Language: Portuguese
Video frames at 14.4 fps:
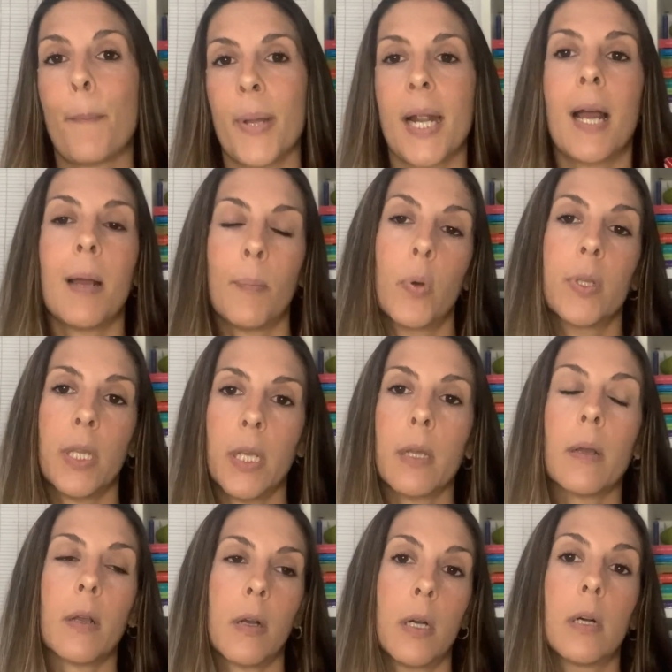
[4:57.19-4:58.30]
para
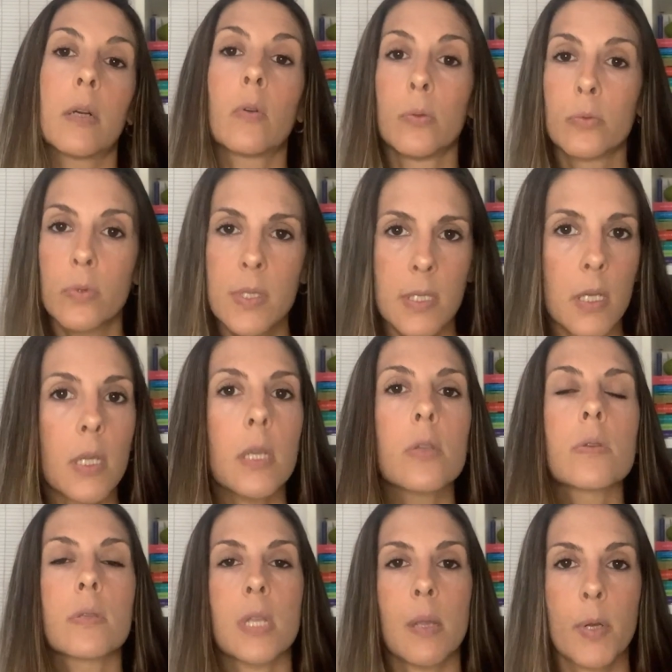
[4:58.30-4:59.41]
poder uh, conduzir
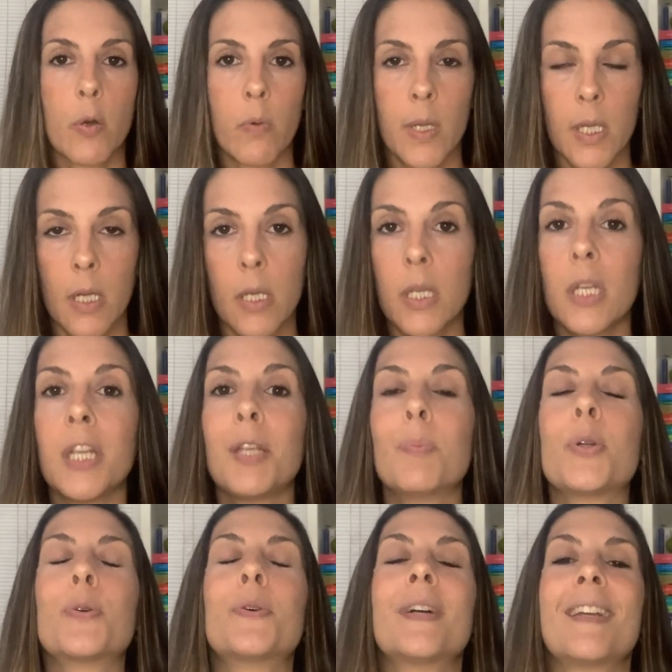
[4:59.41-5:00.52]
isso sempre com
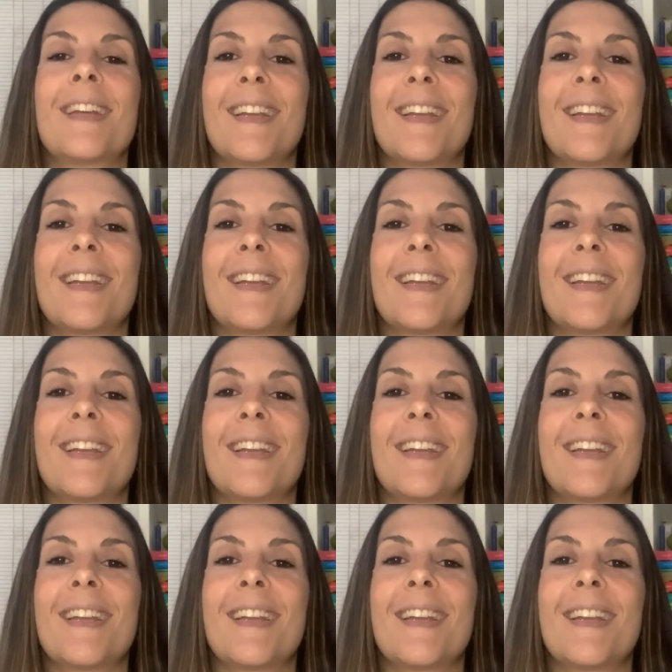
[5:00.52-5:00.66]
equilíbrio,